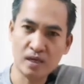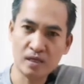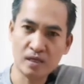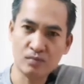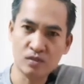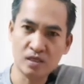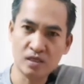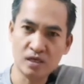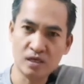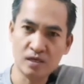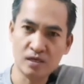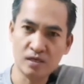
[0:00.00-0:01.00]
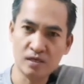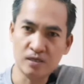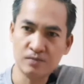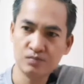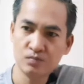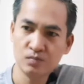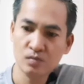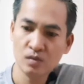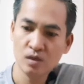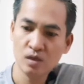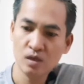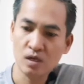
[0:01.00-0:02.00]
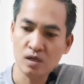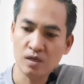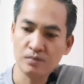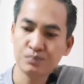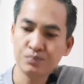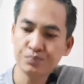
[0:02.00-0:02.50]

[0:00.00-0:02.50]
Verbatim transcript: นะครับ นี่ฮะ นี่นะครับ